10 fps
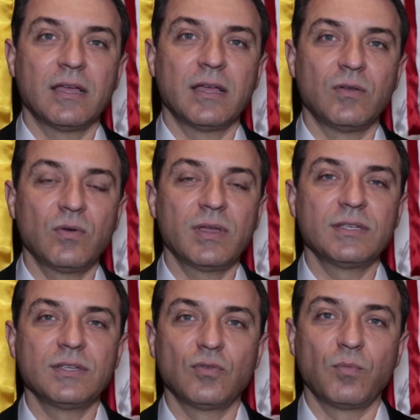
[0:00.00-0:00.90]
eh, no
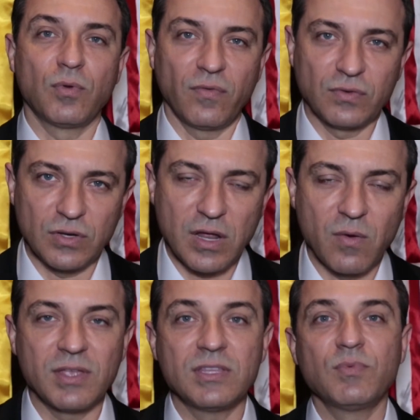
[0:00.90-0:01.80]
quesito
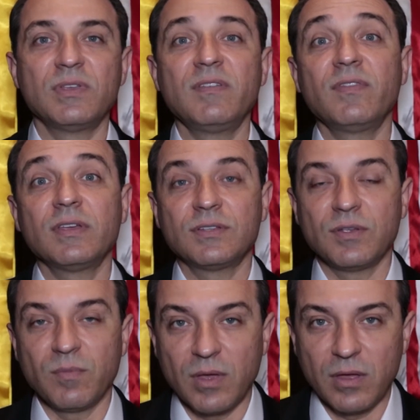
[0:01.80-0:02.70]
profissional, que tipo de
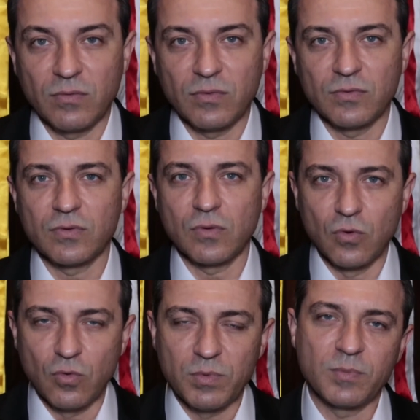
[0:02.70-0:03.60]
investimentos os
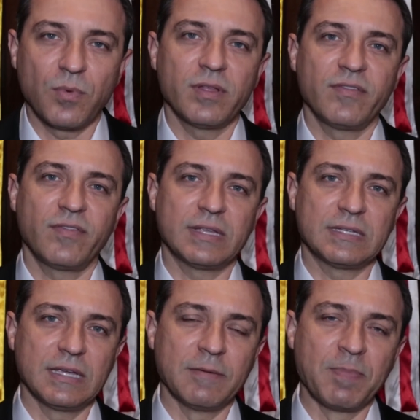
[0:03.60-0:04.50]
clubes podem
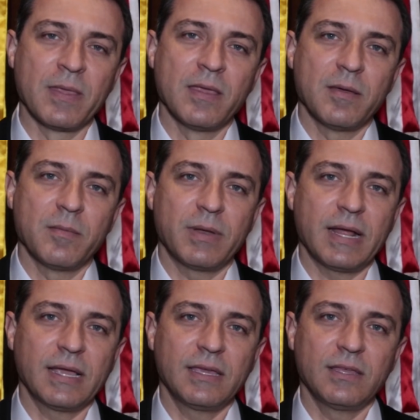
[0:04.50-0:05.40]
fazer
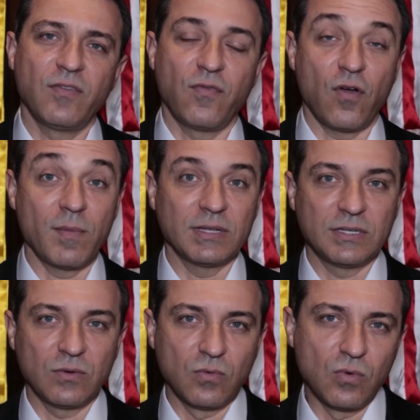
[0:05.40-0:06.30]
para que, de forma
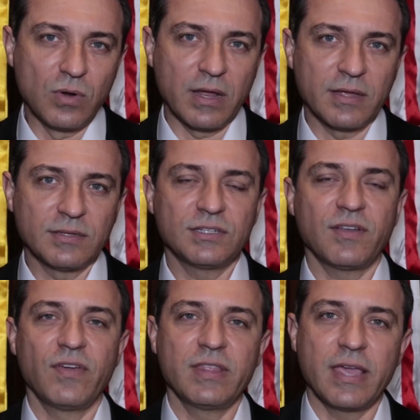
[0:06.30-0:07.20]
segura,
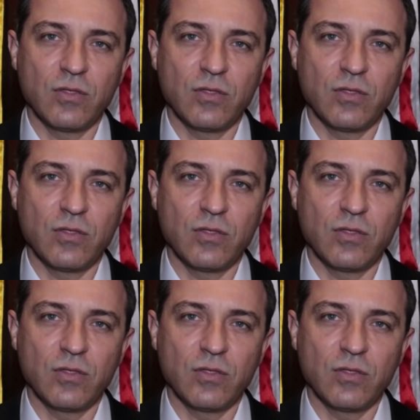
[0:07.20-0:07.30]
seja feita a